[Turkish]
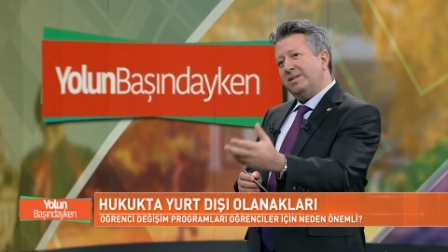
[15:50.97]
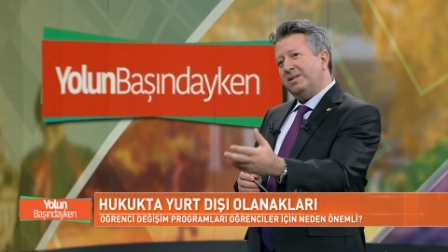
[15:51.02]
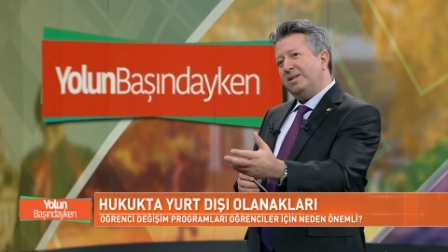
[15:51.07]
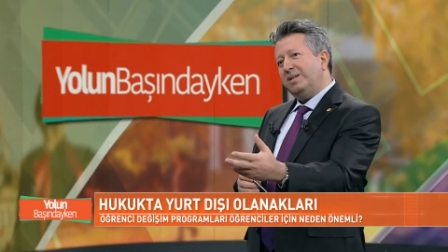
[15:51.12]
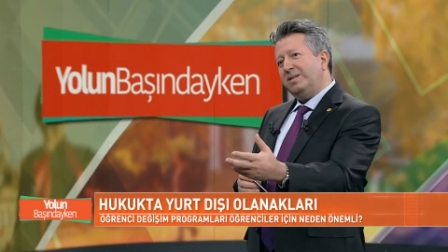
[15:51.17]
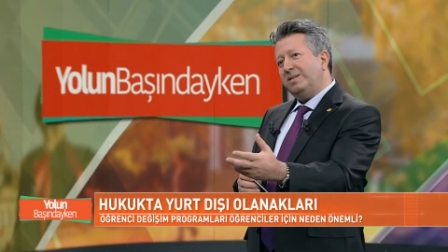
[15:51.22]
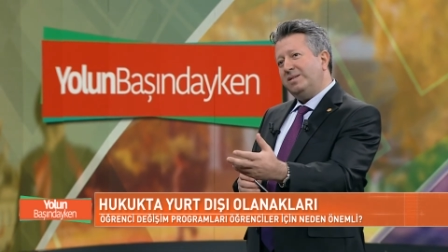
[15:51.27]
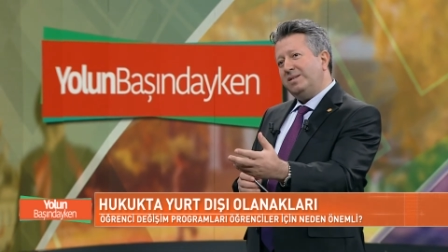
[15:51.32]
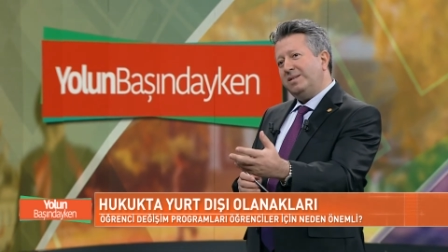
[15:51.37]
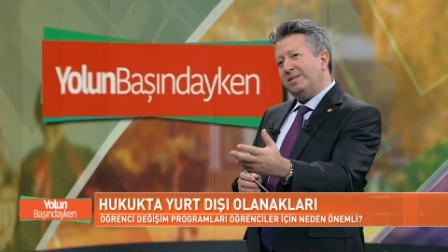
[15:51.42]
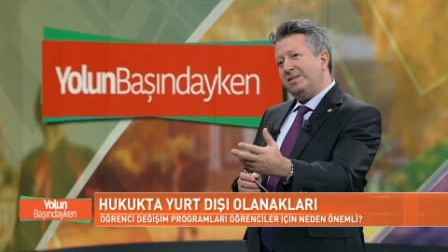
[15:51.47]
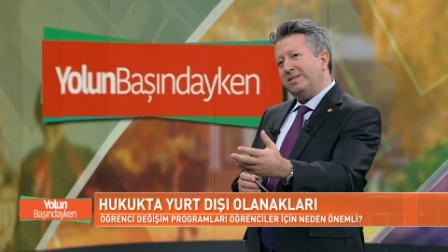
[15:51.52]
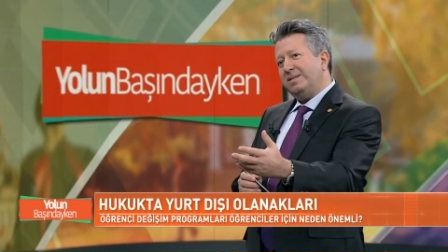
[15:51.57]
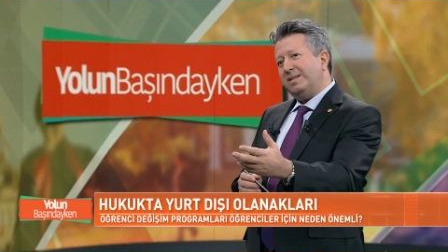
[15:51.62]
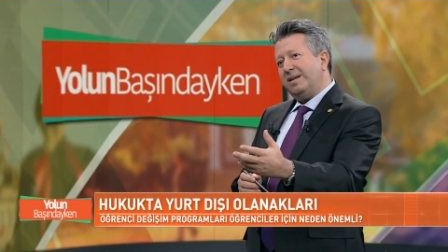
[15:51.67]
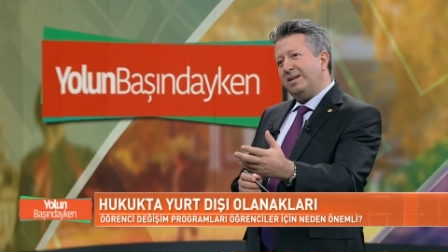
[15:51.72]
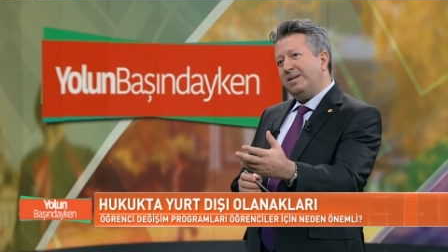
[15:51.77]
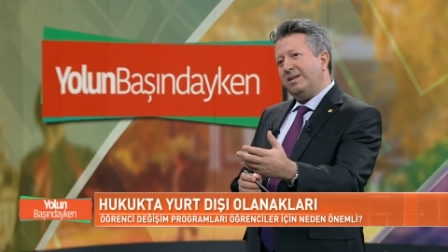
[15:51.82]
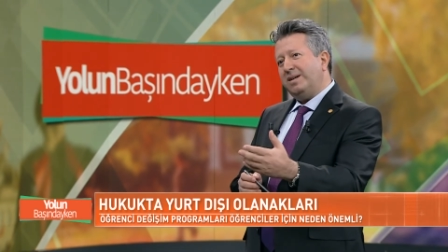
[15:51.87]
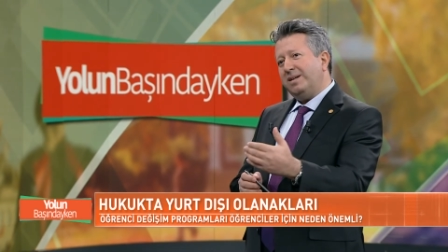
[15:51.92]

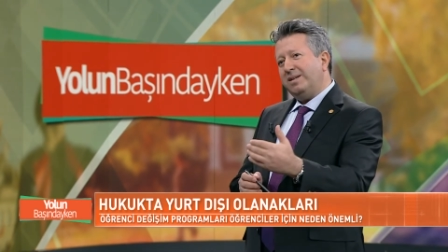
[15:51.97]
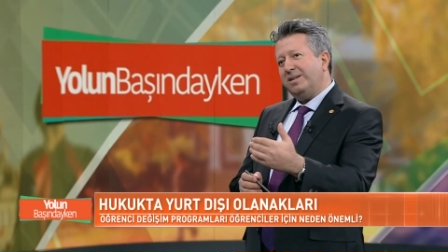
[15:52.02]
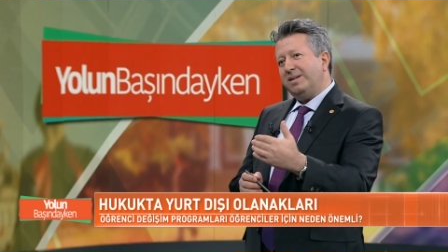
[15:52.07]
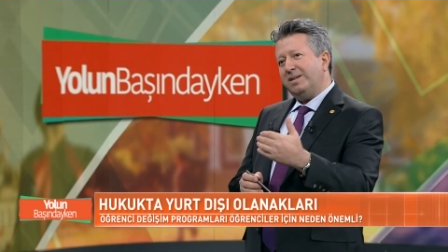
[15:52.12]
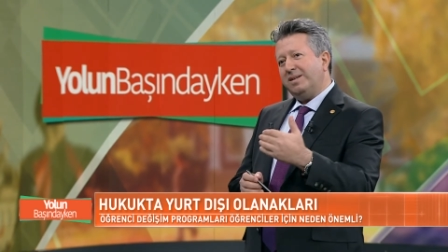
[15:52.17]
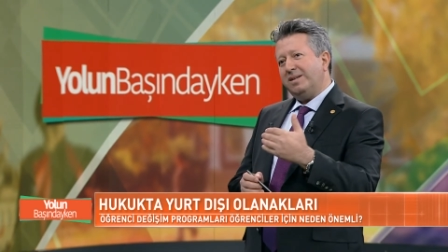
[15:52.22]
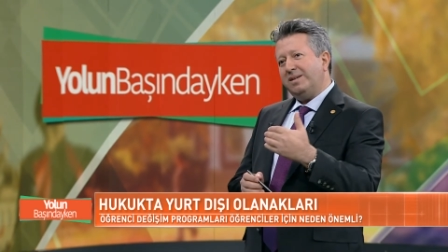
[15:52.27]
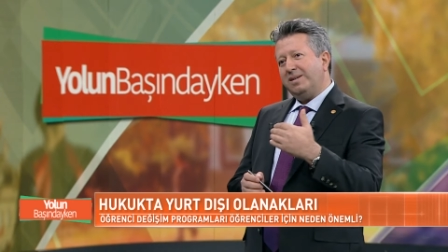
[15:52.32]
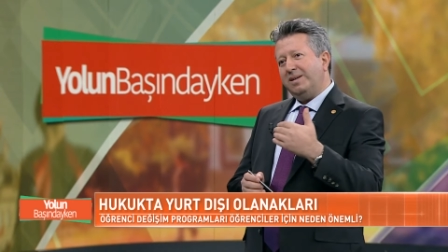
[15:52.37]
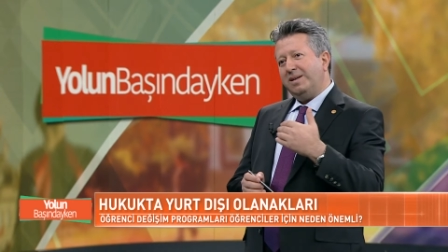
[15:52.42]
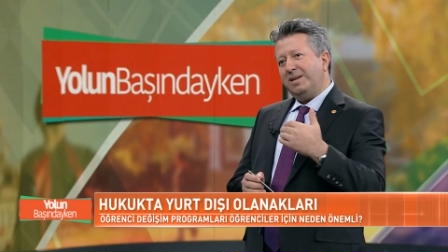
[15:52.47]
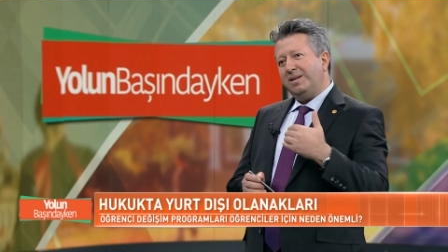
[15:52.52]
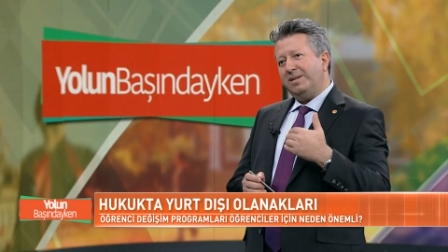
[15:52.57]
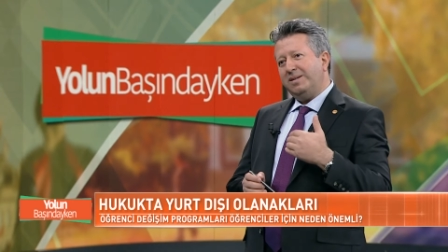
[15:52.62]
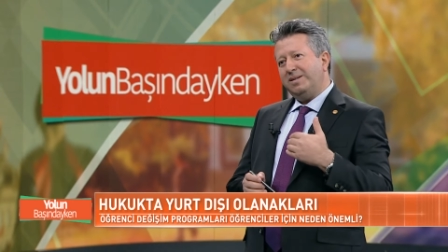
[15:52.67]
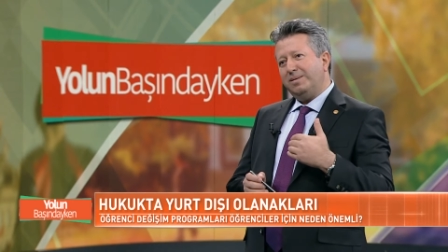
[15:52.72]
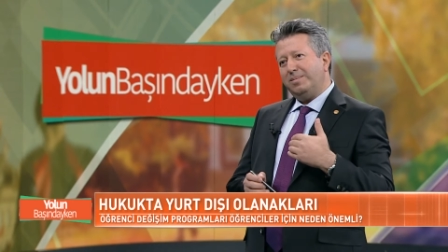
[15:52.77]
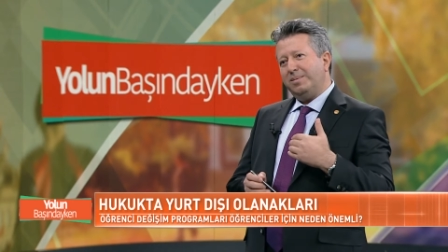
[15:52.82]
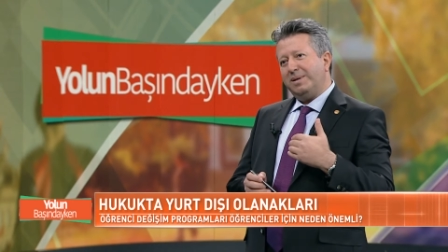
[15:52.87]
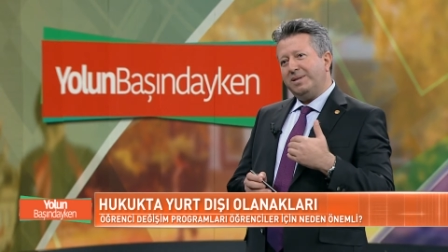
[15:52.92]
insan kaynakları ile
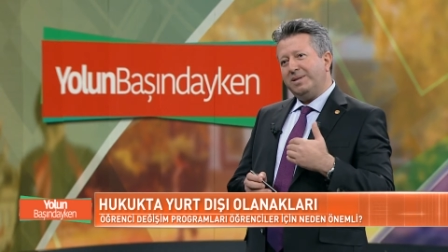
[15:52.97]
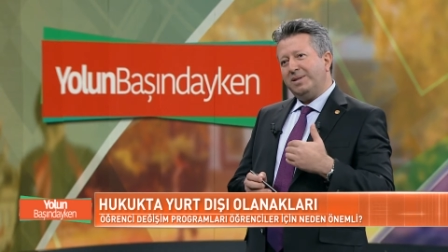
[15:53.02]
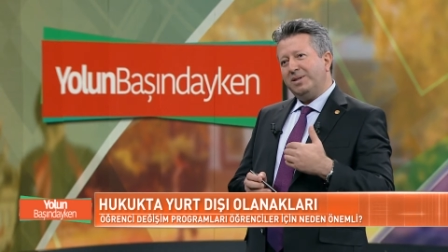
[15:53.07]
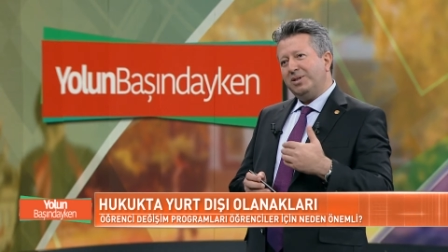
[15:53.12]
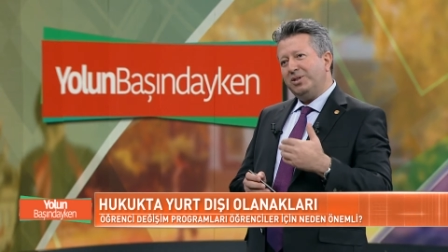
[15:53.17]
irtibata